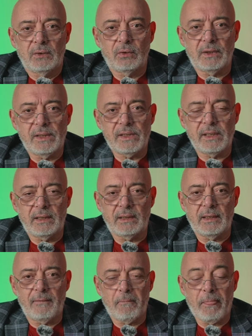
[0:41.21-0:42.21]
Dolayısıyla
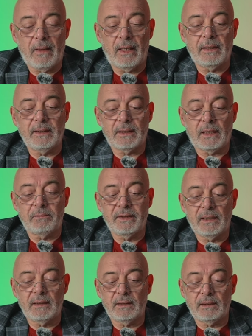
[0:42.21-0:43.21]
da her iki
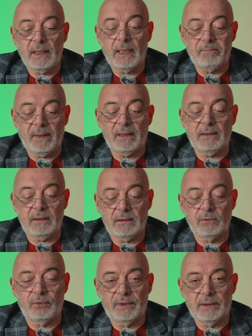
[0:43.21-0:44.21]
kamerayı da
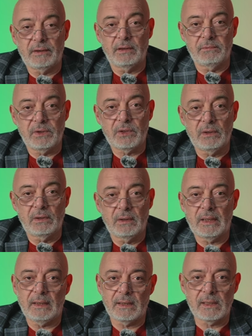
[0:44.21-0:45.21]
epeydir kullandığım için
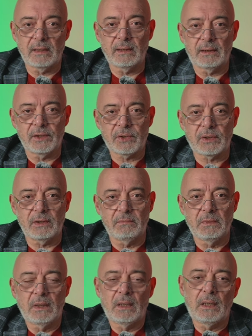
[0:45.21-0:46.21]
her ikisine de
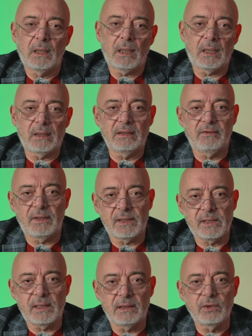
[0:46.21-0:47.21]
alışkınım. Artı ve
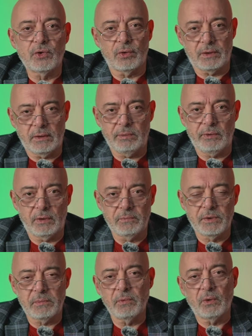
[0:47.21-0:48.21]
eksilerini çok iyi
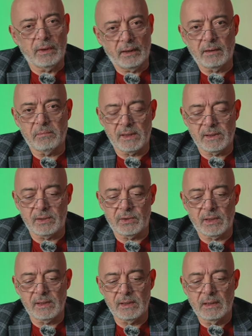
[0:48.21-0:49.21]
biliyorum. Şimdi onlardan
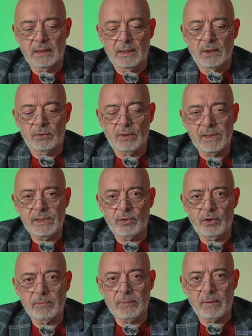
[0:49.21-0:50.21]
bahsedeceğiz.
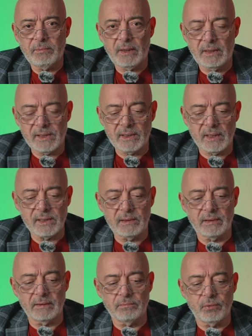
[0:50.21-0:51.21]
Dolayısıyla önüme ben bir liste
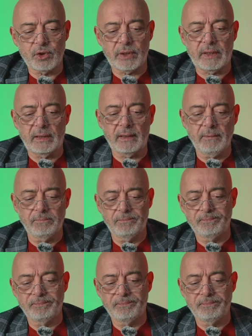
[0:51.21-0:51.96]
hazırladım bu şekilde.